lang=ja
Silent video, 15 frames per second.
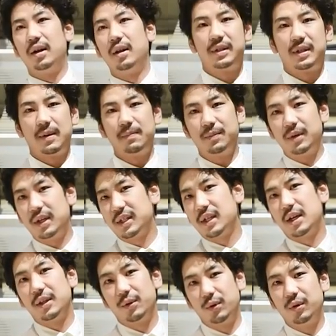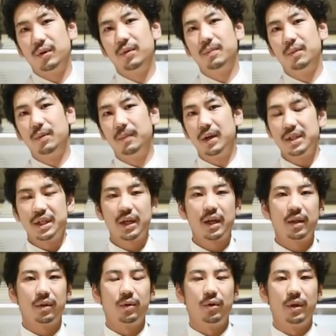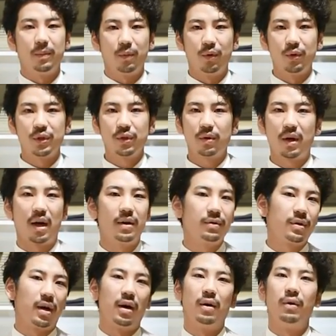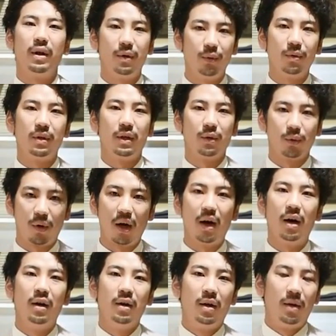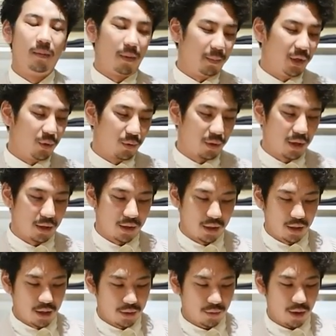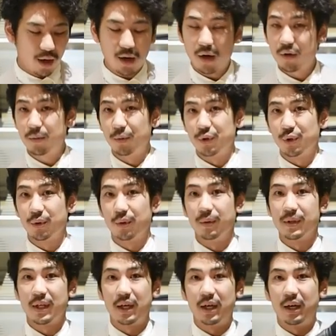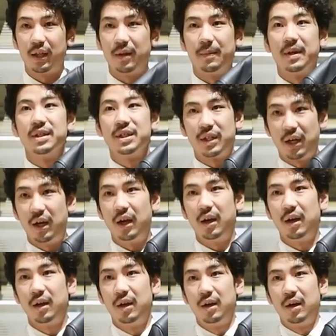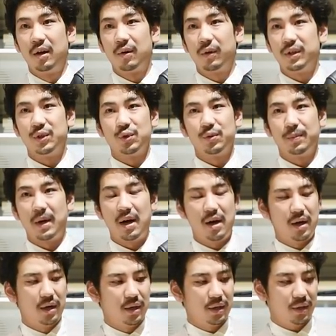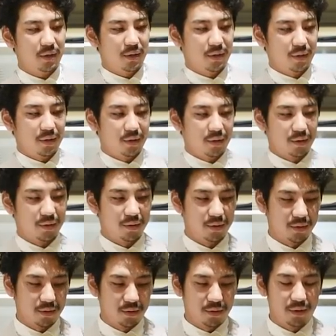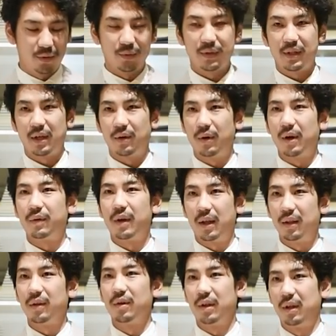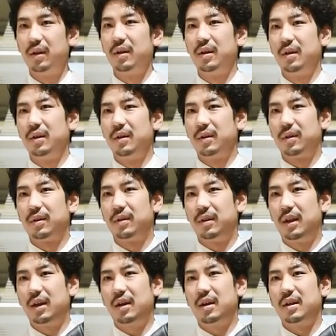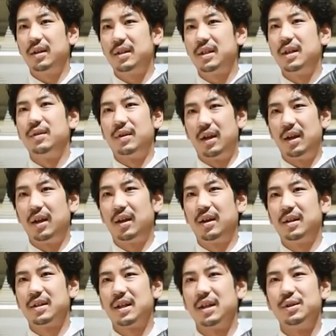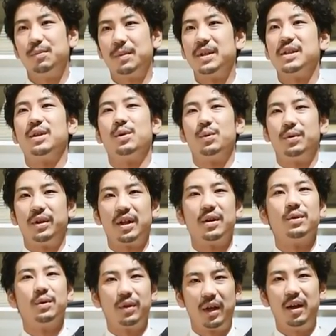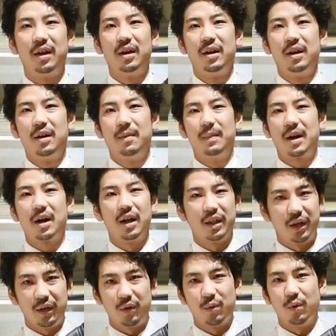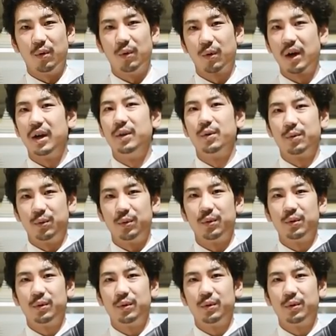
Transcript: あ全ブレザーのボンバージャケットよりもちょっと軽く羽織れるっていうのが魅力だったりあと価格もちょっと抑えられてましてこれ10万4500円でセールで30%オフになるので、まあ、かなりこうお買い得